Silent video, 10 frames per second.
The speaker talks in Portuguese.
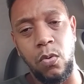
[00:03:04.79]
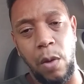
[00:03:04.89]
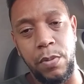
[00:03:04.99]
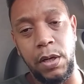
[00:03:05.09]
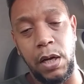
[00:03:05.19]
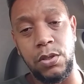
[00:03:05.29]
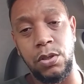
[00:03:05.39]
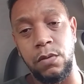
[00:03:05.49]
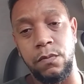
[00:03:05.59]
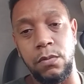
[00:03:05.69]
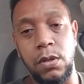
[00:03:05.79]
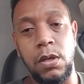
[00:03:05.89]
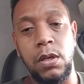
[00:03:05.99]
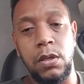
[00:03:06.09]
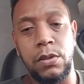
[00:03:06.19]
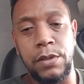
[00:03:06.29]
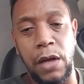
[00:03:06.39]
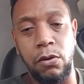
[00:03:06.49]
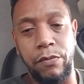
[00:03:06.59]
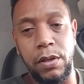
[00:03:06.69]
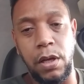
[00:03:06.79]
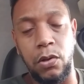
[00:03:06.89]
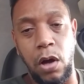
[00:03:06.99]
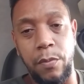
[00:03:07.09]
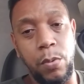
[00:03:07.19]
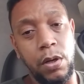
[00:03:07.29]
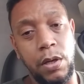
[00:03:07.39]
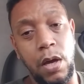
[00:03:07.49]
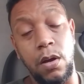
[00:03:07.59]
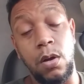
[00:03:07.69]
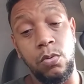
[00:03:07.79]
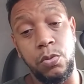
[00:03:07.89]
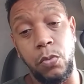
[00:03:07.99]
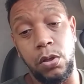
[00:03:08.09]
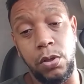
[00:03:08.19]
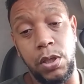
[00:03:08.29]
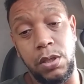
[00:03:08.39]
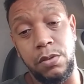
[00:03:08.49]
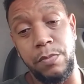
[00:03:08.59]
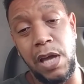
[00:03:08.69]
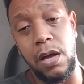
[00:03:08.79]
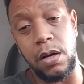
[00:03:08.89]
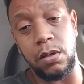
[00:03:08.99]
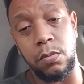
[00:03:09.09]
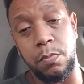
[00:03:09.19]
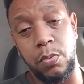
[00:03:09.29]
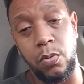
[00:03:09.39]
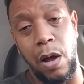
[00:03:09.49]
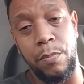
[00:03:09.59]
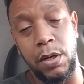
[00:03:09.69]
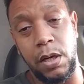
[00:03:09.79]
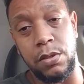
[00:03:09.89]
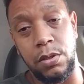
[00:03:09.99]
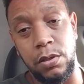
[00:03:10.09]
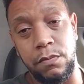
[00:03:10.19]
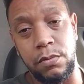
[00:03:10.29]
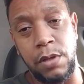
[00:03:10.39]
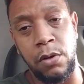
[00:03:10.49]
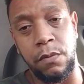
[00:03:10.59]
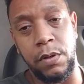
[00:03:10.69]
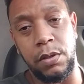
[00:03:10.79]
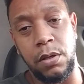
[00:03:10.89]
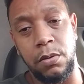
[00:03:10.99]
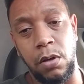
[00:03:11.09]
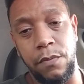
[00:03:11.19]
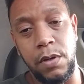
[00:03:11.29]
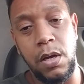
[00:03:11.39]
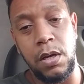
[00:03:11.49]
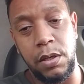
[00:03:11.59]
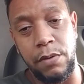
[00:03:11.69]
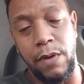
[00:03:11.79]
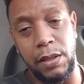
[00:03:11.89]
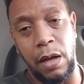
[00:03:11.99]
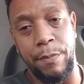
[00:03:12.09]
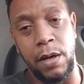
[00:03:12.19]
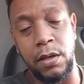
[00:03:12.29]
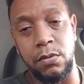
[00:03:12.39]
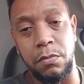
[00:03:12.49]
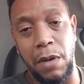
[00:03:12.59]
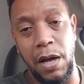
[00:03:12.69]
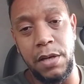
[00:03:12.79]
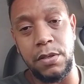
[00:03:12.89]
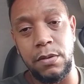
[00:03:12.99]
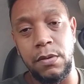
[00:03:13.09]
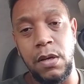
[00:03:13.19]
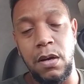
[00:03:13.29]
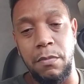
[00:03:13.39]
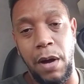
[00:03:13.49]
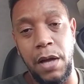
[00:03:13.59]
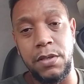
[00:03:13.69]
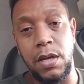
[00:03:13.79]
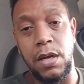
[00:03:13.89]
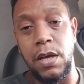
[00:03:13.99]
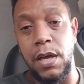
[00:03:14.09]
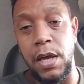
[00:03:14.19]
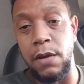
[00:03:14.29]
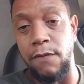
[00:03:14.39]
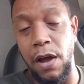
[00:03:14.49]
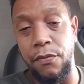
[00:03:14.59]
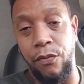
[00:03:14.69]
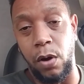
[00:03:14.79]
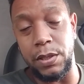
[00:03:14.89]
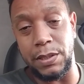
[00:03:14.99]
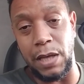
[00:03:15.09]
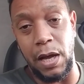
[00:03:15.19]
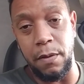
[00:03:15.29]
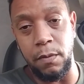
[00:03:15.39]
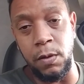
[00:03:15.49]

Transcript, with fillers: o aplicativo da 99, porque os motoristas migrando para o aplicativo da 99, que vai estar tá pagando mais, mas ele vai forçar